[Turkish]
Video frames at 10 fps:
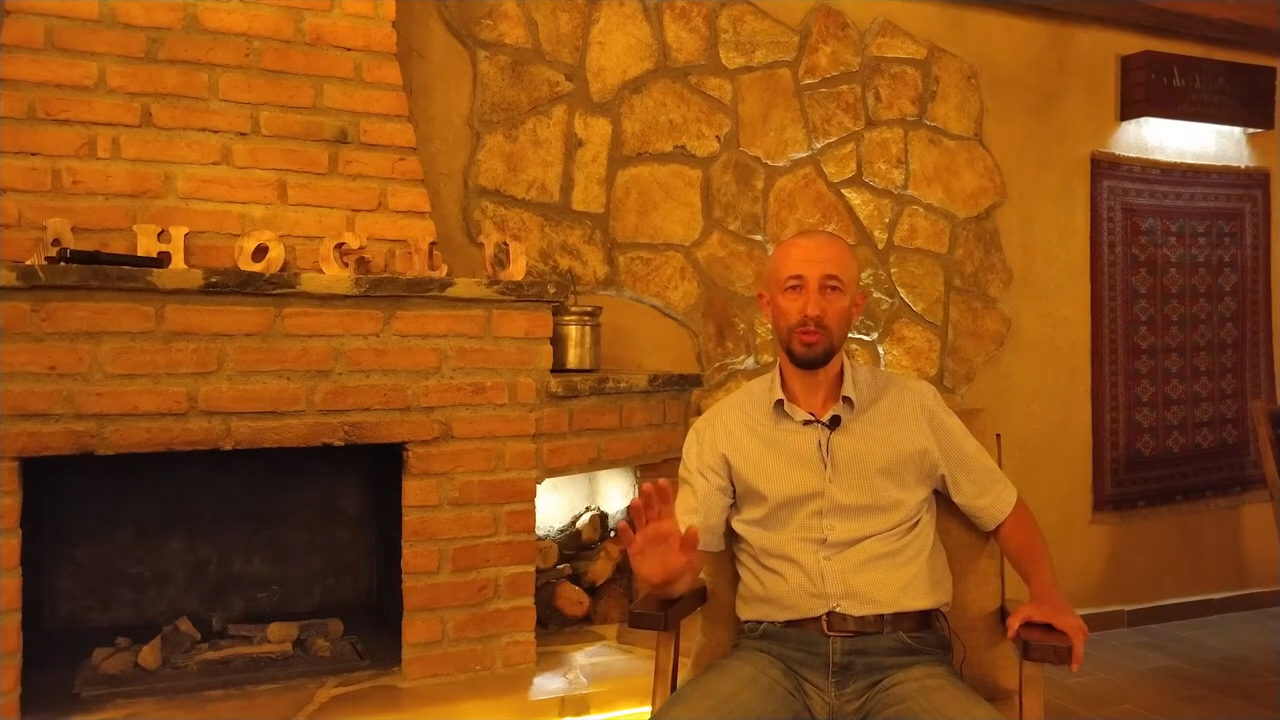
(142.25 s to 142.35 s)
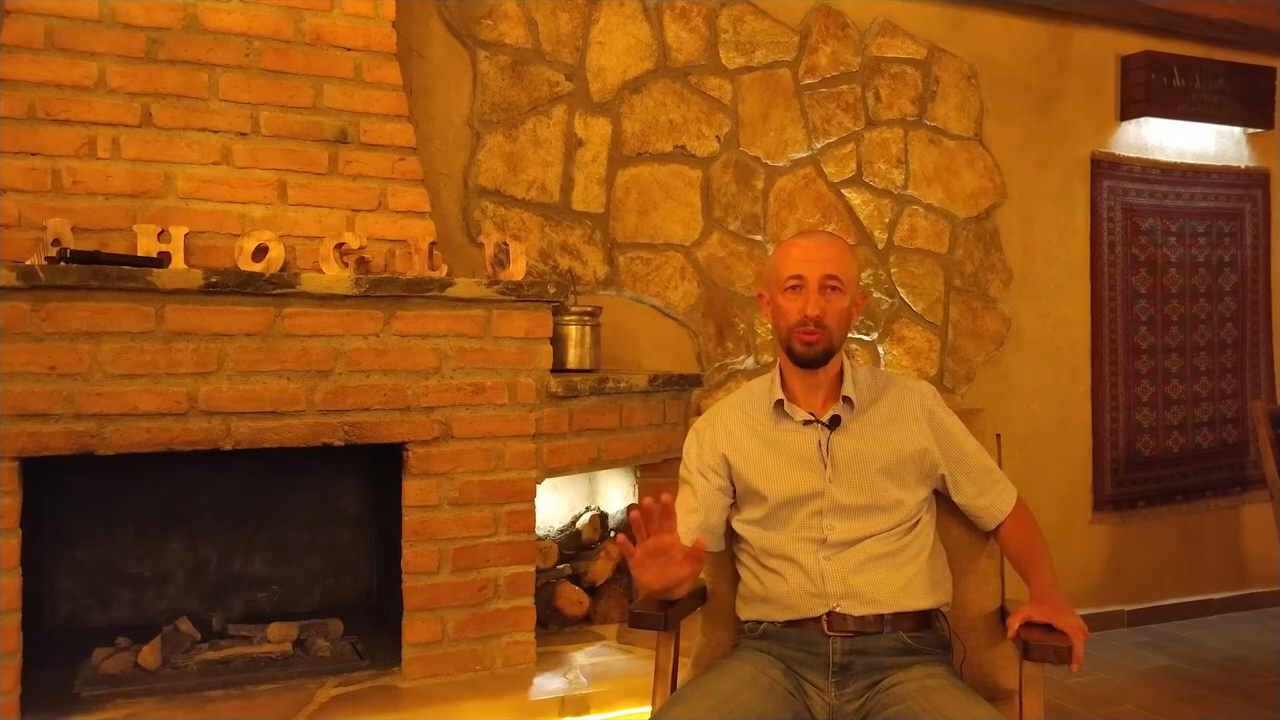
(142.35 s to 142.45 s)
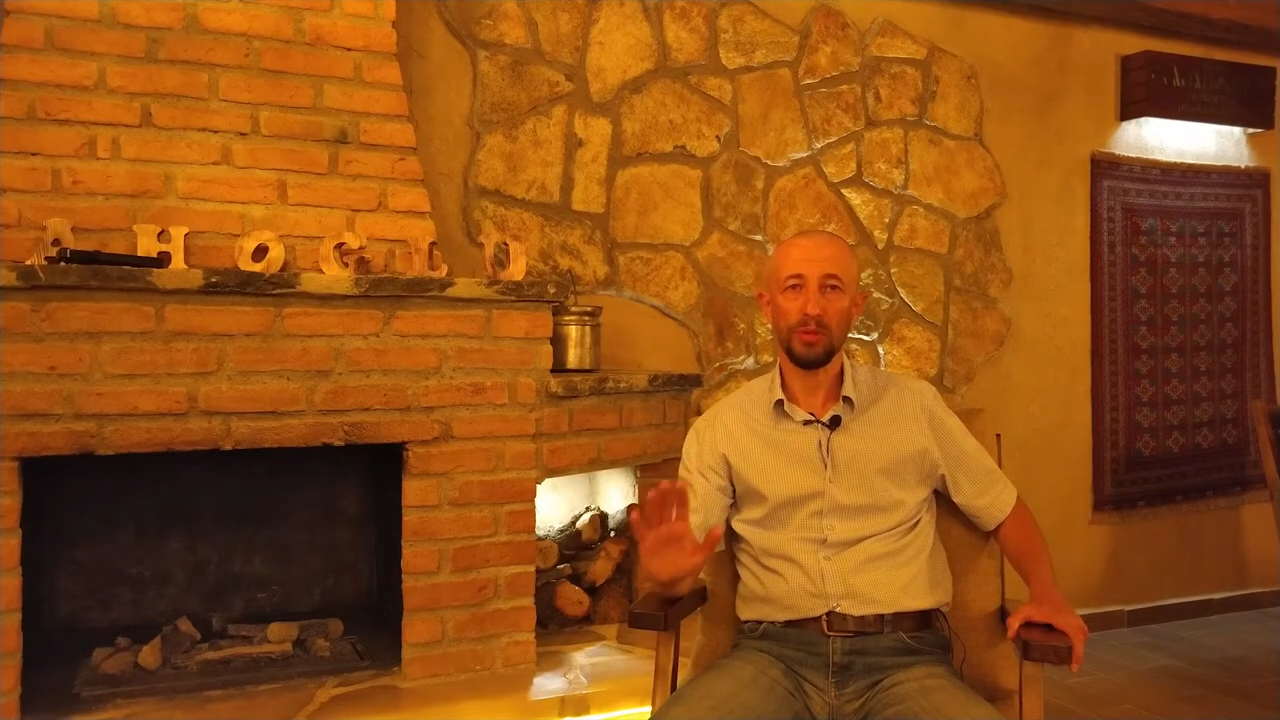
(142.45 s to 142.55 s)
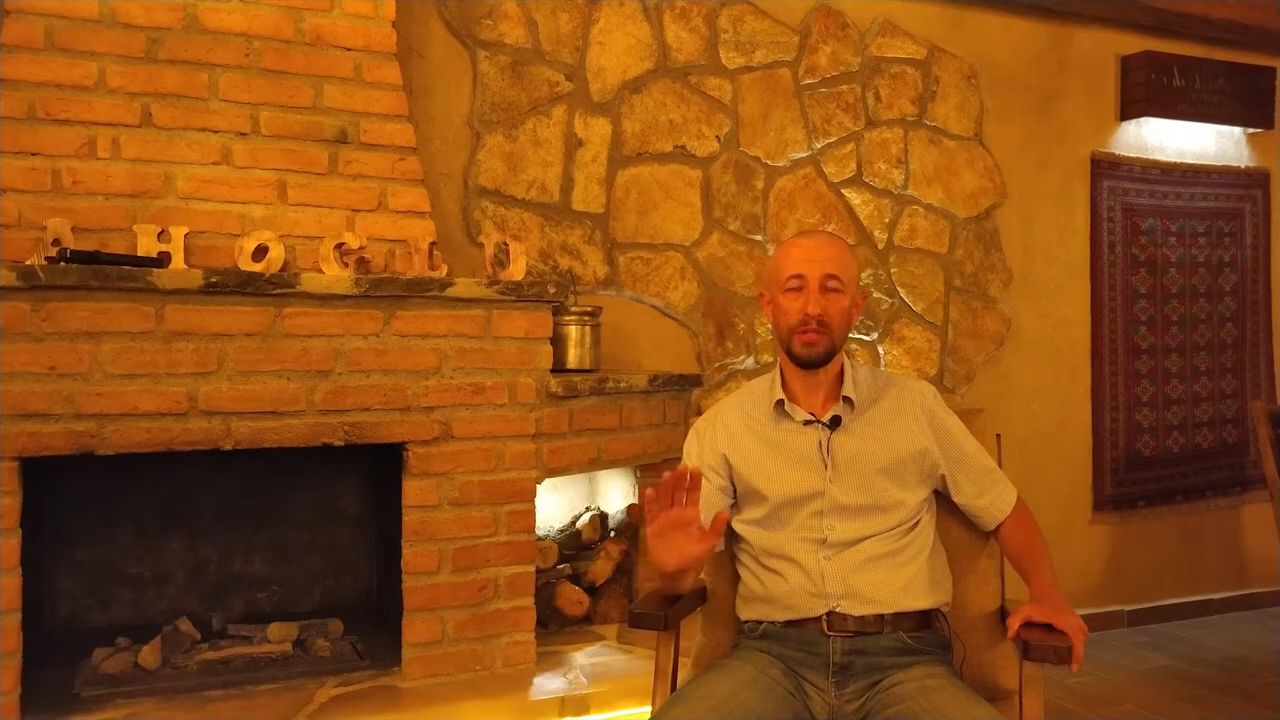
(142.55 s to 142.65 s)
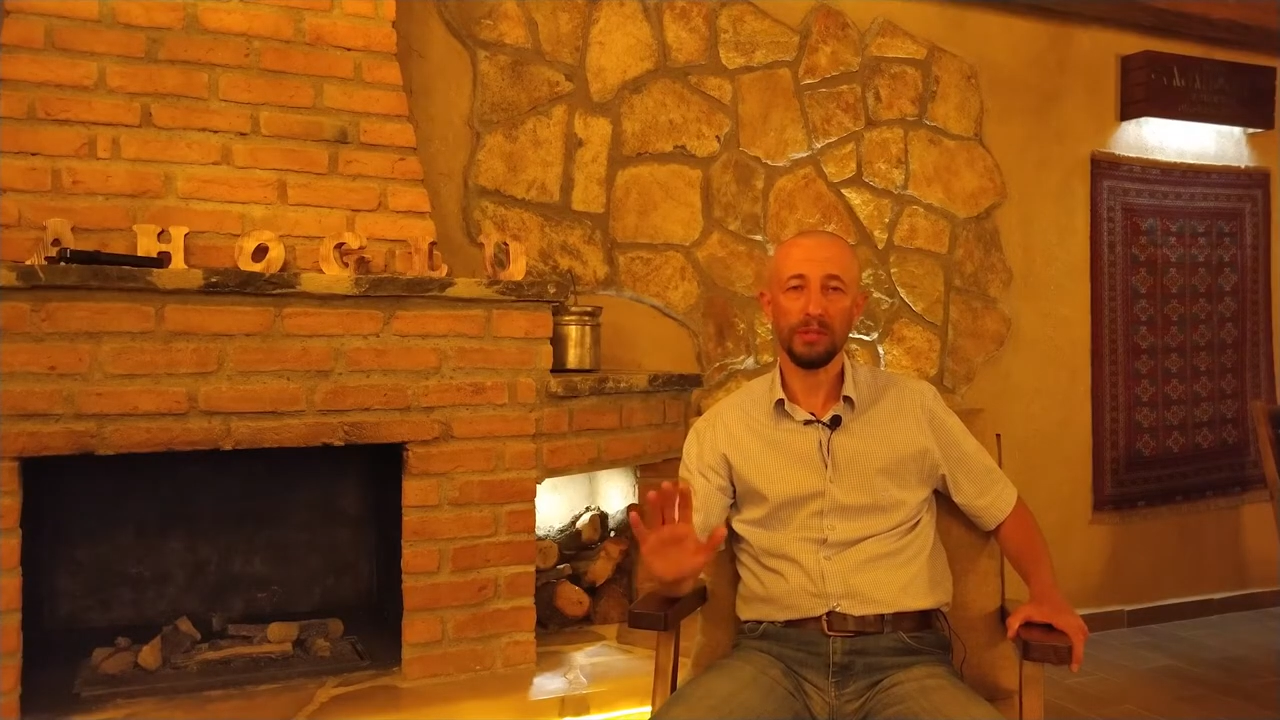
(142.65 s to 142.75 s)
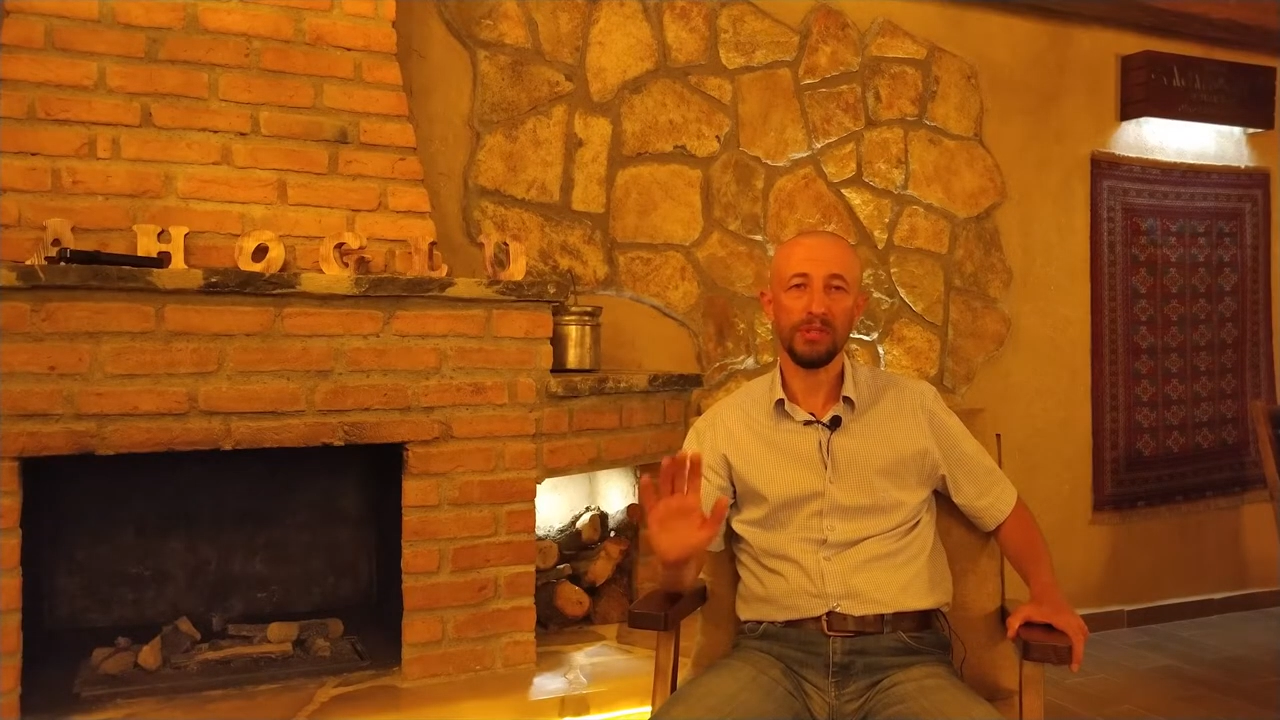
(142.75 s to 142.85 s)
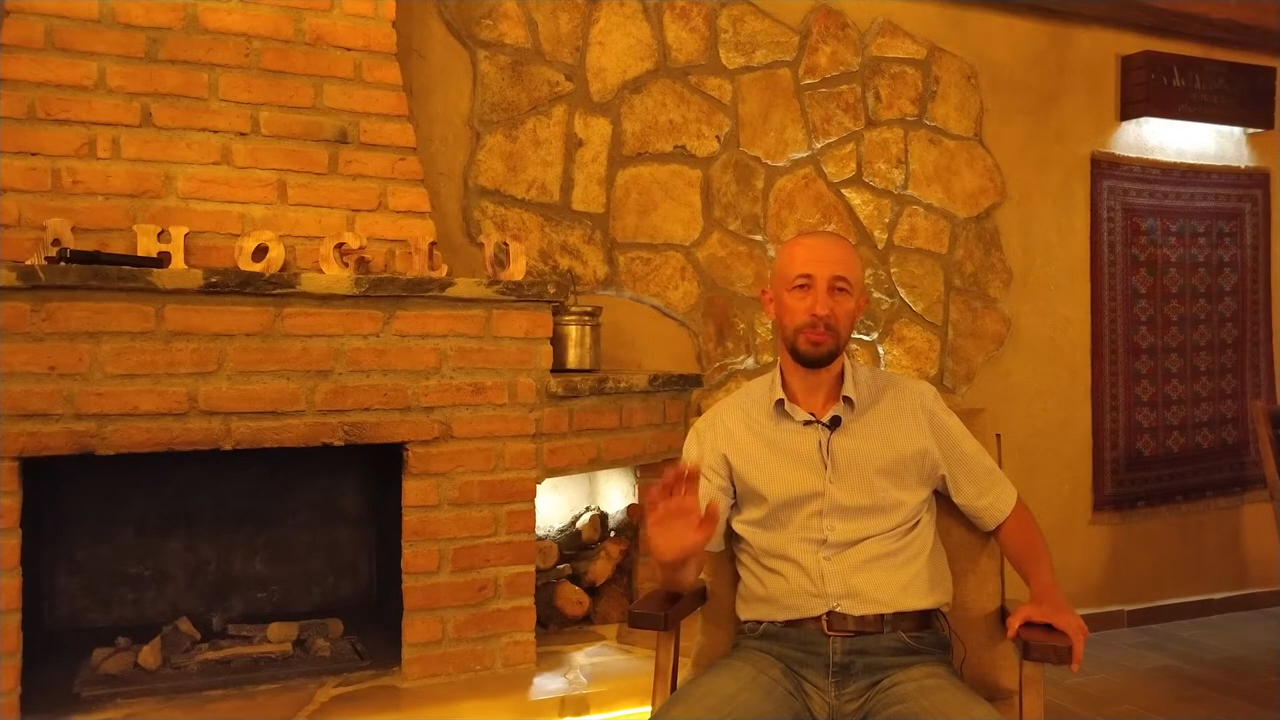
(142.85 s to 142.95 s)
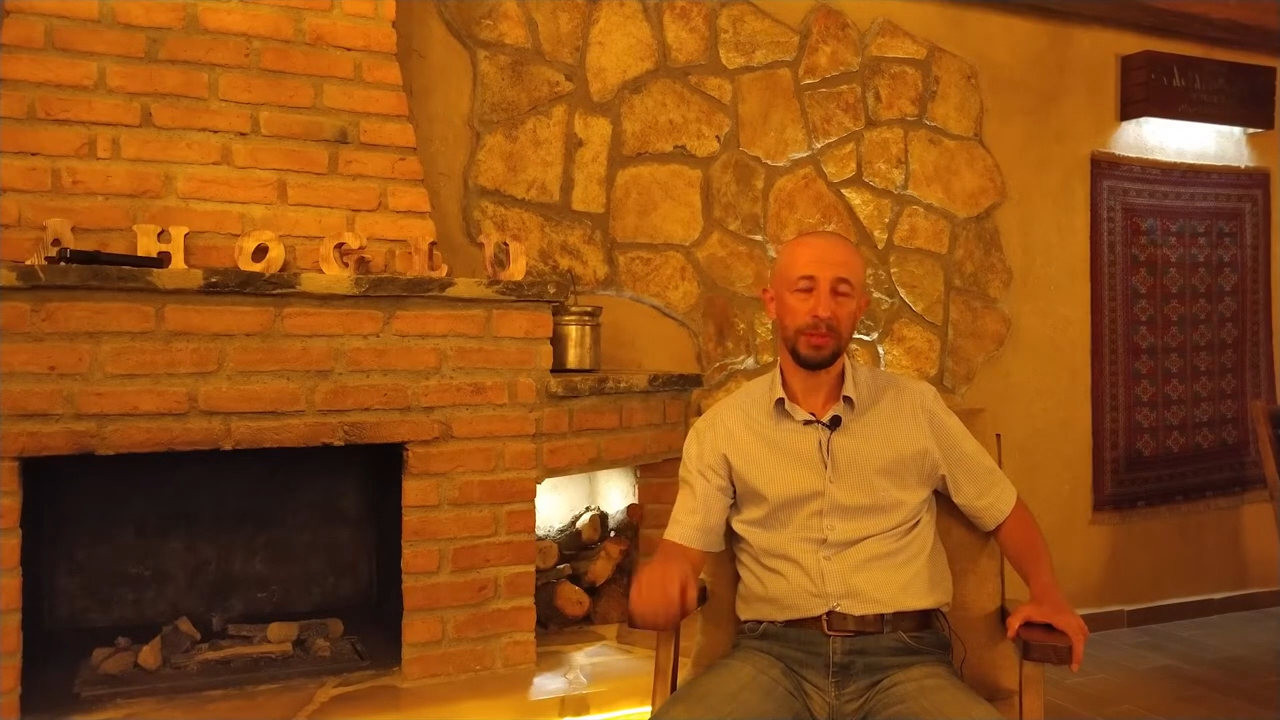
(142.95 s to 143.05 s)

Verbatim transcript: Birinci Dünya Savaşı